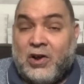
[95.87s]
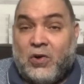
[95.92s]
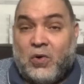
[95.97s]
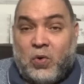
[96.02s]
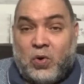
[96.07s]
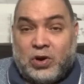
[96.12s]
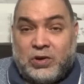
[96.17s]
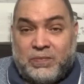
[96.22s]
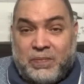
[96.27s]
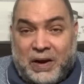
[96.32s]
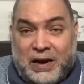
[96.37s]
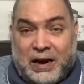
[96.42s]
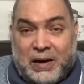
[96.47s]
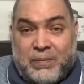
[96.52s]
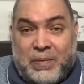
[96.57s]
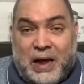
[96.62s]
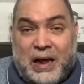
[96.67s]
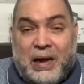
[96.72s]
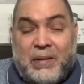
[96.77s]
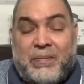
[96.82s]
خد بالك
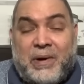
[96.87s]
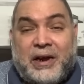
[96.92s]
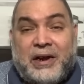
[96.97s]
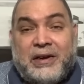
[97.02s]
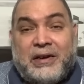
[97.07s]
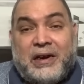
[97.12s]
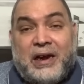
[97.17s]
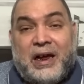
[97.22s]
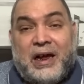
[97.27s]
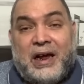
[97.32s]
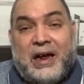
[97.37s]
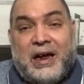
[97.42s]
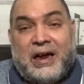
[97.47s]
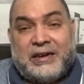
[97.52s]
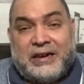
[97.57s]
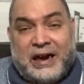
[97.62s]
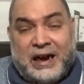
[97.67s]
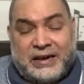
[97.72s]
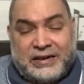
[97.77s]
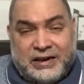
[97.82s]
بقى بين
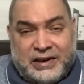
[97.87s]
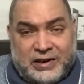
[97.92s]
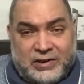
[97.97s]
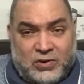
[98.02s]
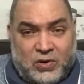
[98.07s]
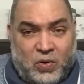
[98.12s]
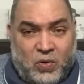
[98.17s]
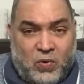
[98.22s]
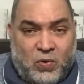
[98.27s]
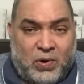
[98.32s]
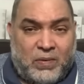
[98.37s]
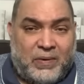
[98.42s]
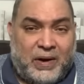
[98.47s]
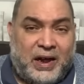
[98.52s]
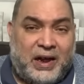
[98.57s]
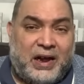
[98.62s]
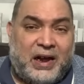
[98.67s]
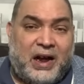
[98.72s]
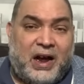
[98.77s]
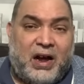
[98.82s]
يعني إن هو
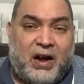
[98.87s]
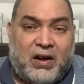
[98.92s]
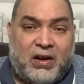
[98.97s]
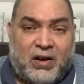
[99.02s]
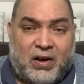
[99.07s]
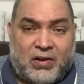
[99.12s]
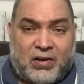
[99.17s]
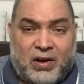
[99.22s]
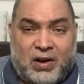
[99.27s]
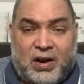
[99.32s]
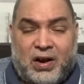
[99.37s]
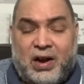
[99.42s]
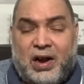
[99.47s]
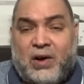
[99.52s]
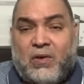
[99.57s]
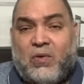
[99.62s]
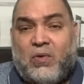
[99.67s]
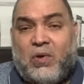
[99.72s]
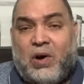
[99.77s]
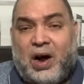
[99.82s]
بقى أهجر
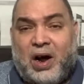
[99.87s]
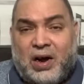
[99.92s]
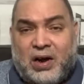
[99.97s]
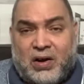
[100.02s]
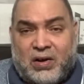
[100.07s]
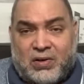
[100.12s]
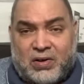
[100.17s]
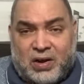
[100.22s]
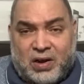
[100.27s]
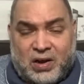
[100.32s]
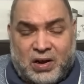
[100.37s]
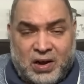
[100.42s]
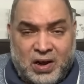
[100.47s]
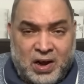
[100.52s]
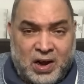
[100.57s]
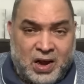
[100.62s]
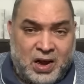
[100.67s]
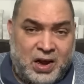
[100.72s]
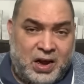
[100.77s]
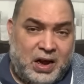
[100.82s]
أو هجر
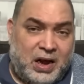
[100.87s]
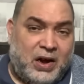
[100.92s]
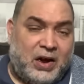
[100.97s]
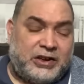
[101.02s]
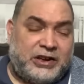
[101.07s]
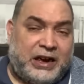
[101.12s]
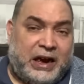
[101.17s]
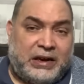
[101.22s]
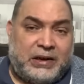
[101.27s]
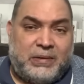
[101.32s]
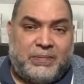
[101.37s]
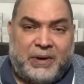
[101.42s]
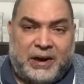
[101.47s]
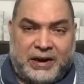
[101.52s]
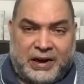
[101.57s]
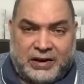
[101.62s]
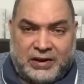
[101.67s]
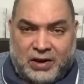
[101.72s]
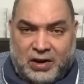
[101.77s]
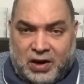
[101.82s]
آه، يعني
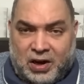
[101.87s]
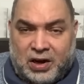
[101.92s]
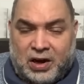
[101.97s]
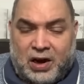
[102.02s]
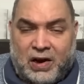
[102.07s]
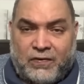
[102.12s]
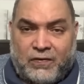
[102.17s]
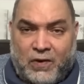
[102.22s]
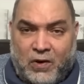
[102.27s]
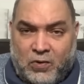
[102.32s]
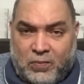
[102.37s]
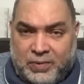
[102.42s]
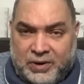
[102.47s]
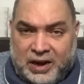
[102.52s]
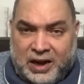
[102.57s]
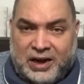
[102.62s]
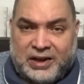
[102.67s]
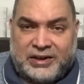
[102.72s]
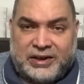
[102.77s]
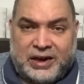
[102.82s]
بدأ يخرف أو
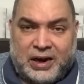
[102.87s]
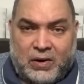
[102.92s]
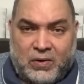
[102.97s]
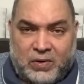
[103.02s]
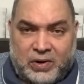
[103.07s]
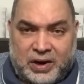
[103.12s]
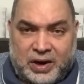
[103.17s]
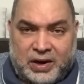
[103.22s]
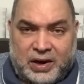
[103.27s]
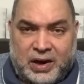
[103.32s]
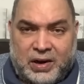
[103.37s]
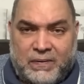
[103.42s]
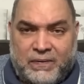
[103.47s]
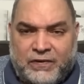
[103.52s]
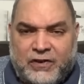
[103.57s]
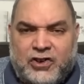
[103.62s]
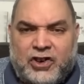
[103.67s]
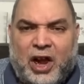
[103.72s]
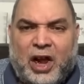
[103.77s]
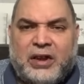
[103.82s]
بيهزي أو كده
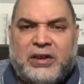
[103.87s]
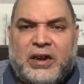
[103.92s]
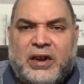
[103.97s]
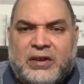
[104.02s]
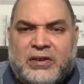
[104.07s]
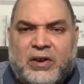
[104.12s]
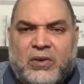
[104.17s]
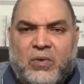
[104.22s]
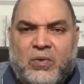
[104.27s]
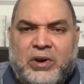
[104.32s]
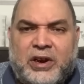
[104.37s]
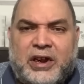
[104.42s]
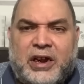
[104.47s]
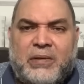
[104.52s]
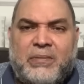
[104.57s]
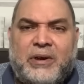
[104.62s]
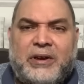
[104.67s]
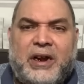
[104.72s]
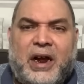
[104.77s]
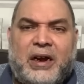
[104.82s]
مفيش حد يقدر يقول
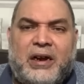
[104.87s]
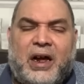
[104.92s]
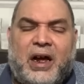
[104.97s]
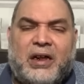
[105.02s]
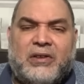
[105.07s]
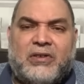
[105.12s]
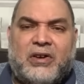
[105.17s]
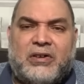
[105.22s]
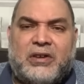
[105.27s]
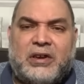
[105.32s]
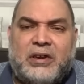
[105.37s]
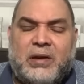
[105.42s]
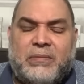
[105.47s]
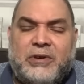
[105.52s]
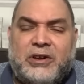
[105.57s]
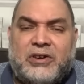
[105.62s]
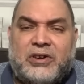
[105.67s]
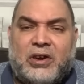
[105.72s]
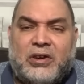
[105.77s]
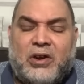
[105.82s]
الكلمة دي على حضرة
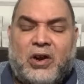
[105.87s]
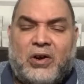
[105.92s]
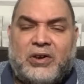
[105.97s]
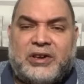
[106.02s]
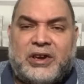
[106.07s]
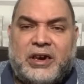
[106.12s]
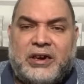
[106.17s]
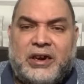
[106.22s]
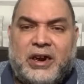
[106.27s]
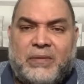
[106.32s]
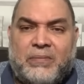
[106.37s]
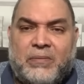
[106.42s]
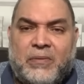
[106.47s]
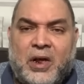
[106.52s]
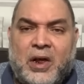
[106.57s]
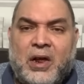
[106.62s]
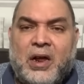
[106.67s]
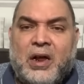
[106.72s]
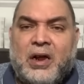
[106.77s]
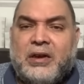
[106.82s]
النبي صلى الله عليه وسلم
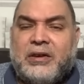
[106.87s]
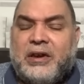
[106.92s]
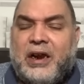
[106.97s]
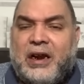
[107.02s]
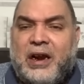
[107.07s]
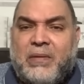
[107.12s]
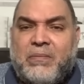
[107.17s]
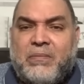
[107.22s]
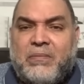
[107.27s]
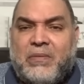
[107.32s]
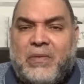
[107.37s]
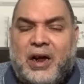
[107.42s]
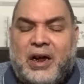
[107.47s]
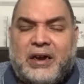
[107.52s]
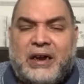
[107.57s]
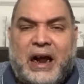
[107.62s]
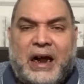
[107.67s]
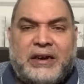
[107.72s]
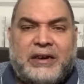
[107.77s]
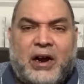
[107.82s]
ده لما
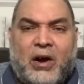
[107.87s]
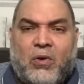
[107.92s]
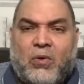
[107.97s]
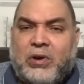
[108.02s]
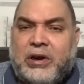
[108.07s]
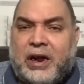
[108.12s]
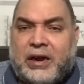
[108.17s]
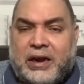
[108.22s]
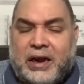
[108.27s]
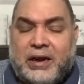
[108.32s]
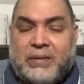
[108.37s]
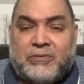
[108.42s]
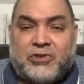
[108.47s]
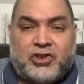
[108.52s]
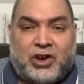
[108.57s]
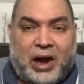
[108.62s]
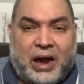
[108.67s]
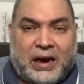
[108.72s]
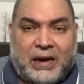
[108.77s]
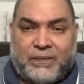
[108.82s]
يعني هقول لك ايه
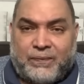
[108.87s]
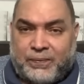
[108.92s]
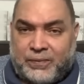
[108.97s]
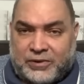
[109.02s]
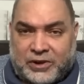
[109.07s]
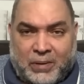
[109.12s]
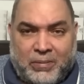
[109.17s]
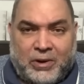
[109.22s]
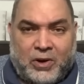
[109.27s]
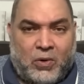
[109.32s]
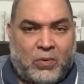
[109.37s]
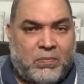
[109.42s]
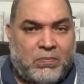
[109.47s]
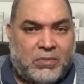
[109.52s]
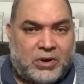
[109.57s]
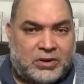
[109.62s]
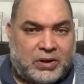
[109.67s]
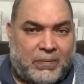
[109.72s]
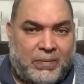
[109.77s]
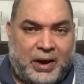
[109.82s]
مش عارف طب
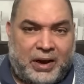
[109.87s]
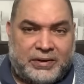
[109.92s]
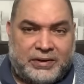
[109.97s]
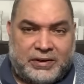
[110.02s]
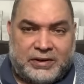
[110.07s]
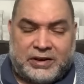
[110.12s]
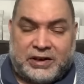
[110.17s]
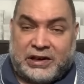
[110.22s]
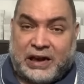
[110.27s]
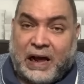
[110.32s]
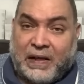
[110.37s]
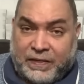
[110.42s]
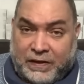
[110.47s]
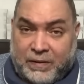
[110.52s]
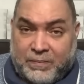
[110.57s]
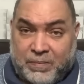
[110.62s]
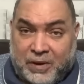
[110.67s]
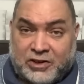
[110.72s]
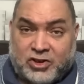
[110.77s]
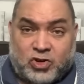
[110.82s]
هم طبعا
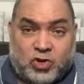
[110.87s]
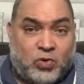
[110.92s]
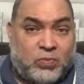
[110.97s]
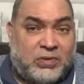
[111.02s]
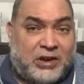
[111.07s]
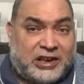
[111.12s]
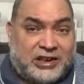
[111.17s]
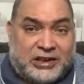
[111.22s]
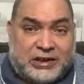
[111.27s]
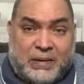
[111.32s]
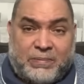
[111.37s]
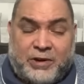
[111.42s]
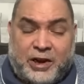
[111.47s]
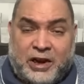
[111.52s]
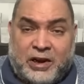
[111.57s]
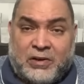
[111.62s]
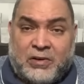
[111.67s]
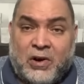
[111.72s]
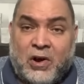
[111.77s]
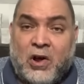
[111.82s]
كذب اصلهم
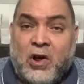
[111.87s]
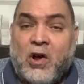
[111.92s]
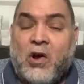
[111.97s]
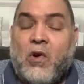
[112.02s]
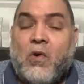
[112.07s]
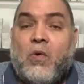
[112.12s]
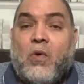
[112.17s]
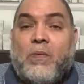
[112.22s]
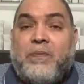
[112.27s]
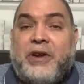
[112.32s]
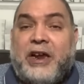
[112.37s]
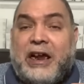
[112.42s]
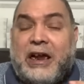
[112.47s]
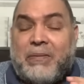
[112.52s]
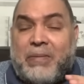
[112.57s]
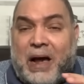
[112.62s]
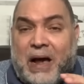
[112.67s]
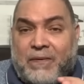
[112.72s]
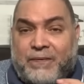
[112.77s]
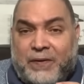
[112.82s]
كذابين
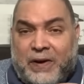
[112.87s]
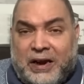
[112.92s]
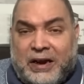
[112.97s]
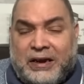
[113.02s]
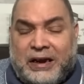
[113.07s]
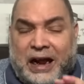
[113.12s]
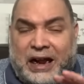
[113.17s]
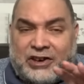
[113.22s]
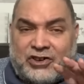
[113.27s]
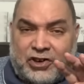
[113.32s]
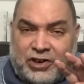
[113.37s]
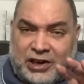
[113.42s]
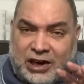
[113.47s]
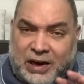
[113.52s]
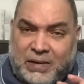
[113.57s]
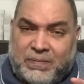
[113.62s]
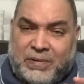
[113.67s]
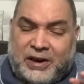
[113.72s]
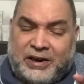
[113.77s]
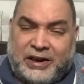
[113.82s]
وبيجي بقى فين عشان
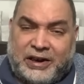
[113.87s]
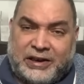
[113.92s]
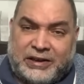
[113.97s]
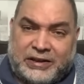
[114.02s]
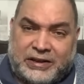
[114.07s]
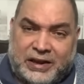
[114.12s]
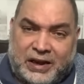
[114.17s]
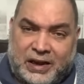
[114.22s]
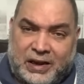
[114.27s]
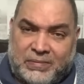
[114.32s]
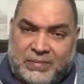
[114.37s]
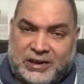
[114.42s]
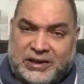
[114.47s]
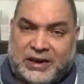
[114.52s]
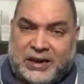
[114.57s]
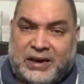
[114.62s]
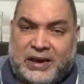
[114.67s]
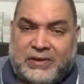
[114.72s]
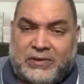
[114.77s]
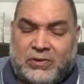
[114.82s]
يجيب لك حته
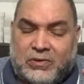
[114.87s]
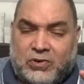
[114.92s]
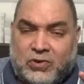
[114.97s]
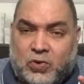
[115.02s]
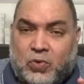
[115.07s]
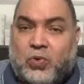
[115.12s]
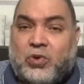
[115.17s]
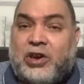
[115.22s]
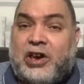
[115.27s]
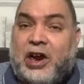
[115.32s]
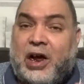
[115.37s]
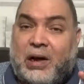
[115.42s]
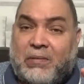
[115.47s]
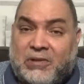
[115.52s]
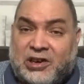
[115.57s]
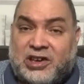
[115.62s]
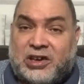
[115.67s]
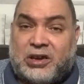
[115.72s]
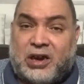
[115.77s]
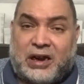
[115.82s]
مثلا يكون ليها
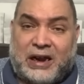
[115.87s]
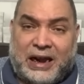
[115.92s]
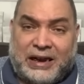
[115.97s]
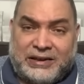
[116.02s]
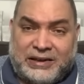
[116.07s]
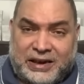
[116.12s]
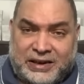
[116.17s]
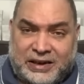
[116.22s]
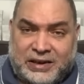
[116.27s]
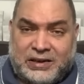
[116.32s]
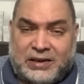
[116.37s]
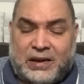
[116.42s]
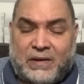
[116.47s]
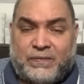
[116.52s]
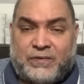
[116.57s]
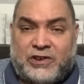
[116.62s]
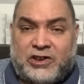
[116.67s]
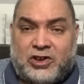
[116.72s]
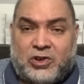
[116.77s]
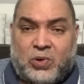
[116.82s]
مصدر عندك انت
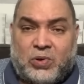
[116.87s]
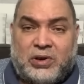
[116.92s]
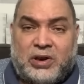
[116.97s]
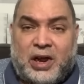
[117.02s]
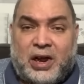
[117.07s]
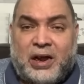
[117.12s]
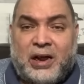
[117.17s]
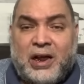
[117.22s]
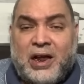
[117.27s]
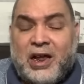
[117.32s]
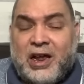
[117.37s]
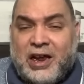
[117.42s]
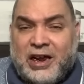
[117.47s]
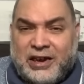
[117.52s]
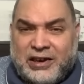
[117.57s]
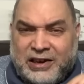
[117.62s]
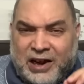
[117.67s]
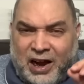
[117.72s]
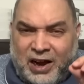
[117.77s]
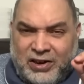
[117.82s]
في السنه
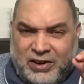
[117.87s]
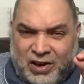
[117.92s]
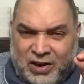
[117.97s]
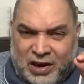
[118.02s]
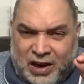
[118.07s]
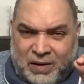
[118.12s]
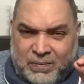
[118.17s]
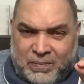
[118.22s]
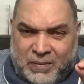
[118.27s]
يغير لك